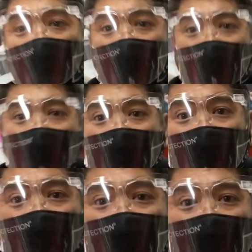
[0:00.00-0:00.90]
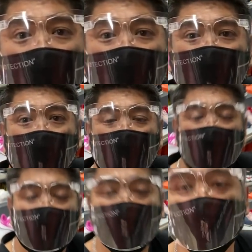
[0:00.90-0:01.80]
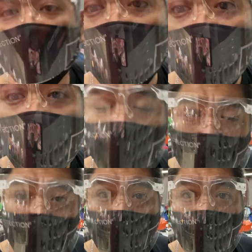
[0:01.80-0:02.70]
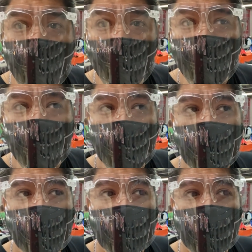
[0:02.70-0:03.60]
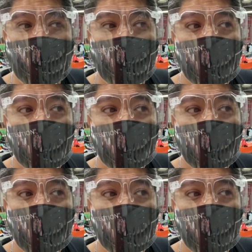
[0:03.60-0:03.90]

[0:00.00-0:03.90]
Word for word: Ayan guys, ang daming choices marami kayong pagpipilian no